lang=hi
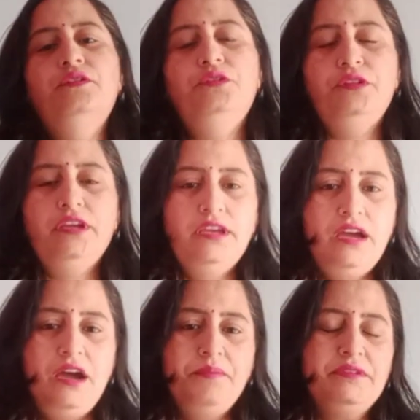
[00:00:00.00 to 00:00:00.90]
तो देखिए
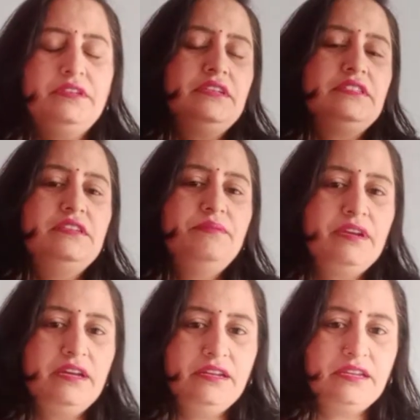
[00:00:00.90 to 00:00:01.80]
आप इसे किसी भी
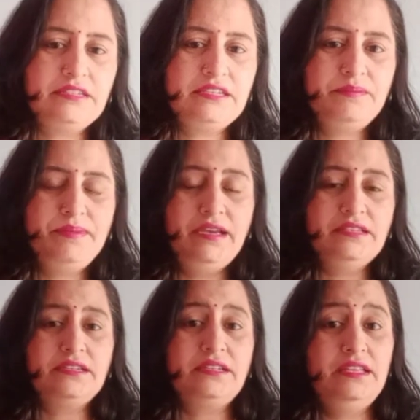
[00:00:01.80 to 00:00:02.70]
कलर के साथ पहन
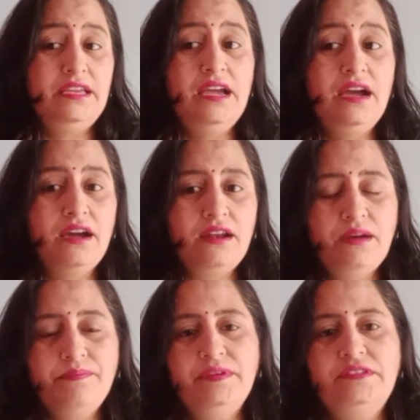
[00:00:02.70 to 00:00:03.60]
सकती हैं अगर
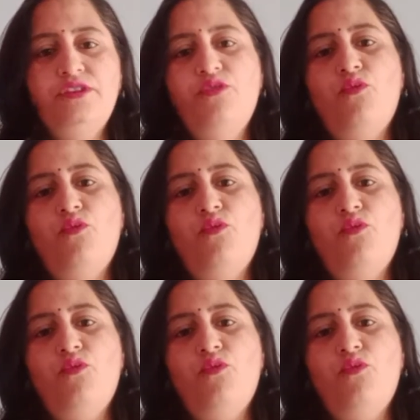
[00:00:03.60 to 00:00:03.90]
आप इसे